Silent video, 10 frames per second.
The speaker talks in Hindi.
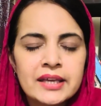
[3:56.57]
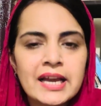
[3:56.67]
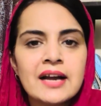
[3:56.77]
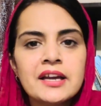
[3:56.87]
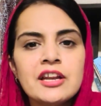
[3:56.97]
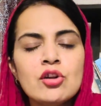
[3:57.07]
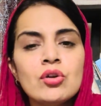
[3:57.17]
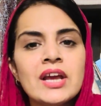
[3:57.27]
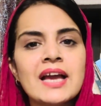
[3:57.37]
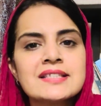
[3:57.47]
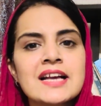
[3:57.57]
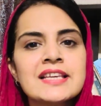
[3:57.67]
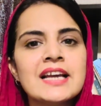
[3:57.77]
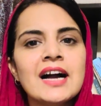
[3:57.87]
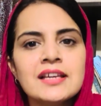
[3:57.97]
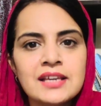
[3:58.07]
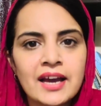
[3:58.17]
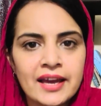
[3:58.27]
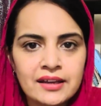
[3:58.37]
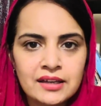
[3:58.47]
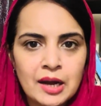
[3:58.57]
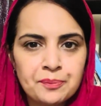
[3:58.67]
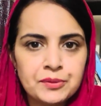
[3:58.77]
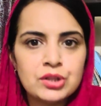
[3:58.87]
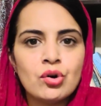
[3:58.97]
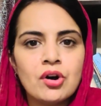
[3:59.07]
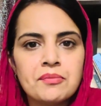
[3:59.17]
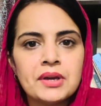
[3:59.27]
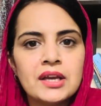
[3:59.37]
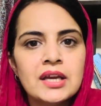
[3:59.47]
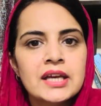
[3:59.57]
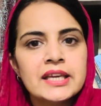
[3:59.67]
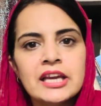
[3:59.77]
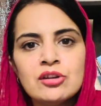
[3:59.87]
कि आखिर इन्होंने ऐसा क्या किया है अपने दौर में कि